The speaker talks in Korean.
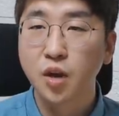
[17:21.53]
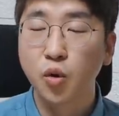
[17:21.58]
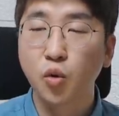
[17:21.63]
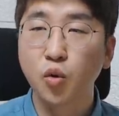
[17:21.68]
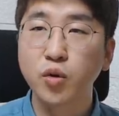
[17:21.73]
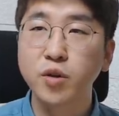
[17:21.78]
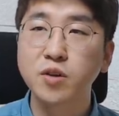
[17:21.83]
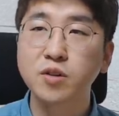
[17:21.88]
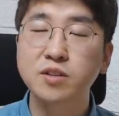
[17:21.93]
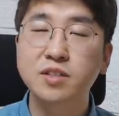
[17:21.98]

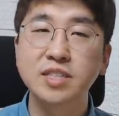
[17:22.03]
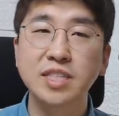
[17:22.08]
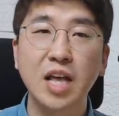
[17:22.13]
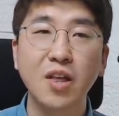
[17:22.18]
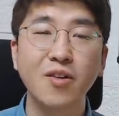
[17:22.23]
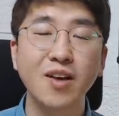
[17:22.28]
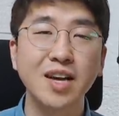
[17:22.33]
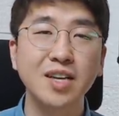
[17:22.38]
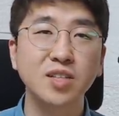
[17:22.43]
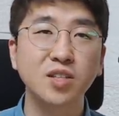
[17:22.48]
오히려 그
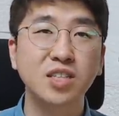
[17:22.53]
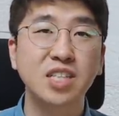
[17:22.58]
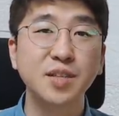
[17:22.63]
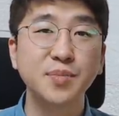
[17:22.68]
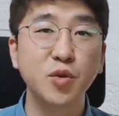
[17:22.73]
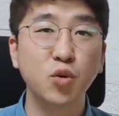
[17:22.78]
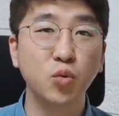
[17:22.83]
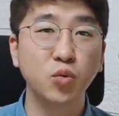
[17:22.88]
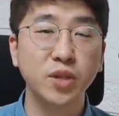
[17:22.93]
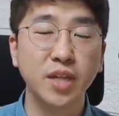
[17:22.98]
상황에서
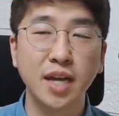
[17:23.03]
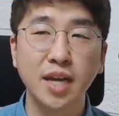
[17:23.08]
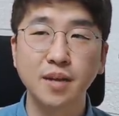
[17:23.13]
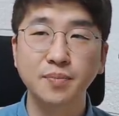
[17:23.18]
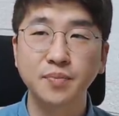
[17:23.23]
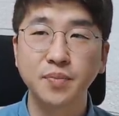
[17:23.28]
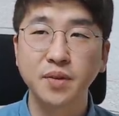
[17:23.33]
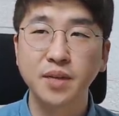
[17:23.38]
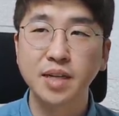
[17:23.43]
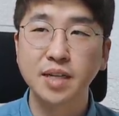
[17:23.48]
금이
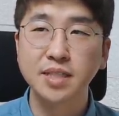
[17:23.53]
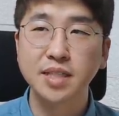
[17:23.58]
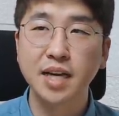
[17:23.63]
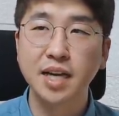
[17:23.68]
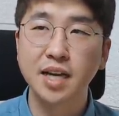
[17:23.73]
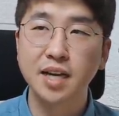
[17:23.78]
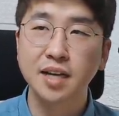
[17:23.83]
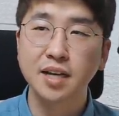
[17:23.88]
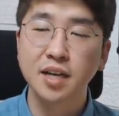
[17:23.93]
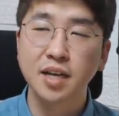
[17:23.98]
온다? 그러니까
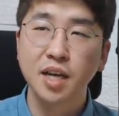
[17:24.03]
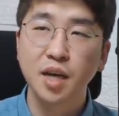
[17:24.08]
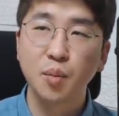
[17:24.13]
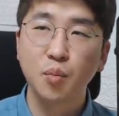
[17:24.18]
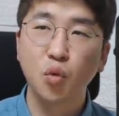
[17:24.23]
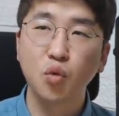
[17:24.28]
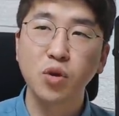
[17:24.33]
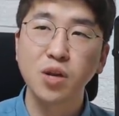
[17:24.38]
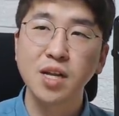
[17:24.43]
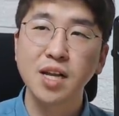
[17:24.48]
제가
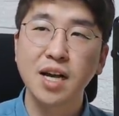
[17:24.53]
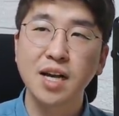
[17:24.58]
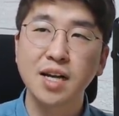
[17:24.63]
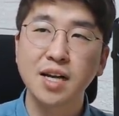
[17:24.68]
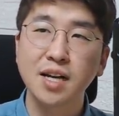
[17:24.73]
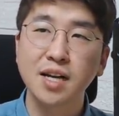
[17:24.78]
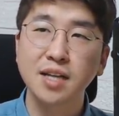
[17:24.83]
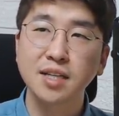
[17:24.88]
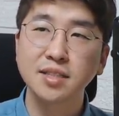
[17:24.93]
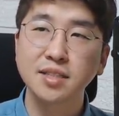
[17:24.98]

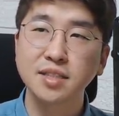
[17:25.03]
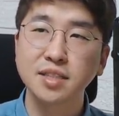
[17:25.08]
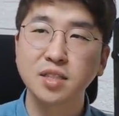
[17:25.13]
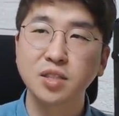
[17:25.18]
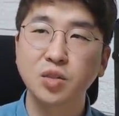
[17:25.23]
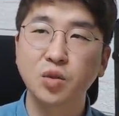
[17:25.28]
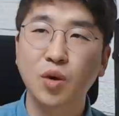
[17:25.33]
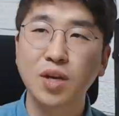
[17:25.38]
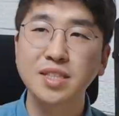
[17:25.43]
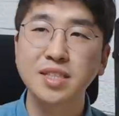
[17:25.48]

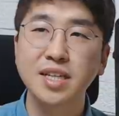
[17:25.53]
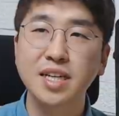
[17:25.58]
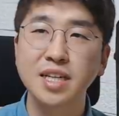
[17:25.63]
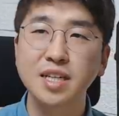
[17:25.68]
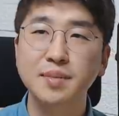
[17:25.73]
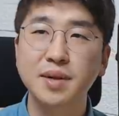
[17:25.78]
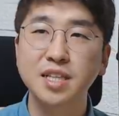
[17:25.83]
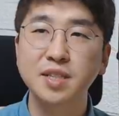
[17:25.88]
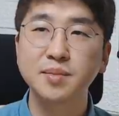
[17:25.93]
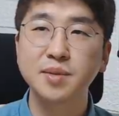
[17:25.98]
목일간은
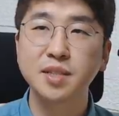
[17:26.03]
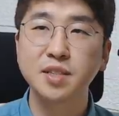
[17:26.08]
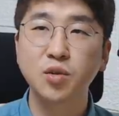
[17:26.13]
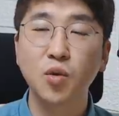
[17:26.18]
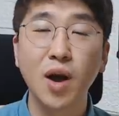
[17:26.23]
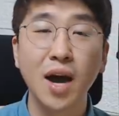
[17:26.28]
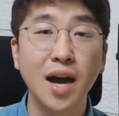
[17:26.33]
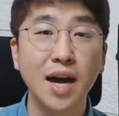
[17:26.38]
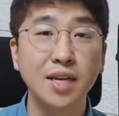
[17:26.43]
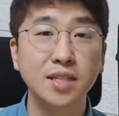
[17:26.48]
관살이 많으면
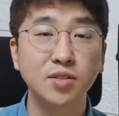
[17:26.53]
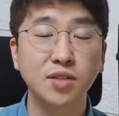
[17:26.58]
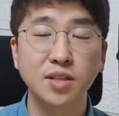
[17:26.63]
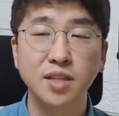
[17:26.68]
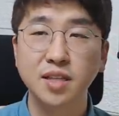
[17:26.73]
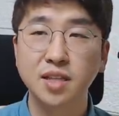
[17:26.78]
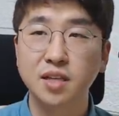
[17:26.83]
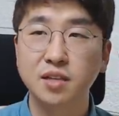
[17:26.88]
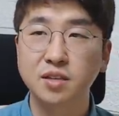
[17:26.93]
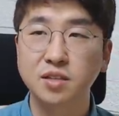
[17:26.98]
화가 있어야
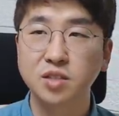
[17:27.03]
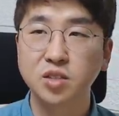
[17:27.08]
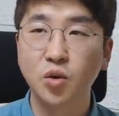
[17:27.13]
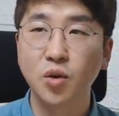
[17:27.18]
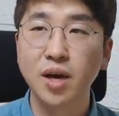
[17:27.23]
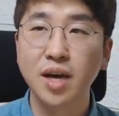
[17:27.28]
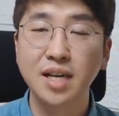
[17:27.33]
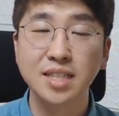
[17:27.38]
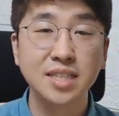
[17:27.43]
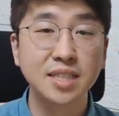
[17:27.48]
된다 그랬죠.
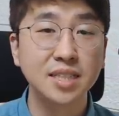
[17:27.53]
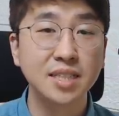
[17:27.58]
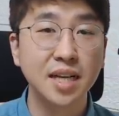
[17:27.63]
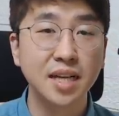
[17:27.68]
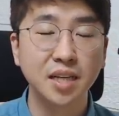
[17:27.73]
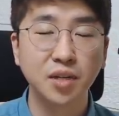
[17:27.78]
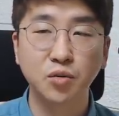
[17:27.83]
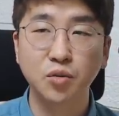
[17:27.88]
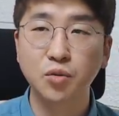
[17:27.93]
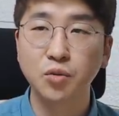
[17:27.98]
화가
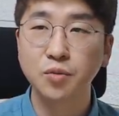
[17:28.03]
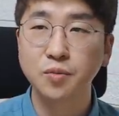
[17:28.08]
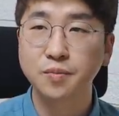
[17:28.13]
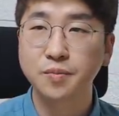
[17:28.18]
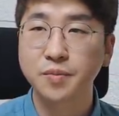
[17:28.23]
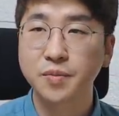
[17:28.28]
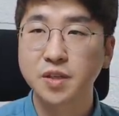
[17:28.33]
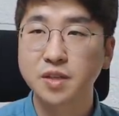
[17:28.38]
식상이고.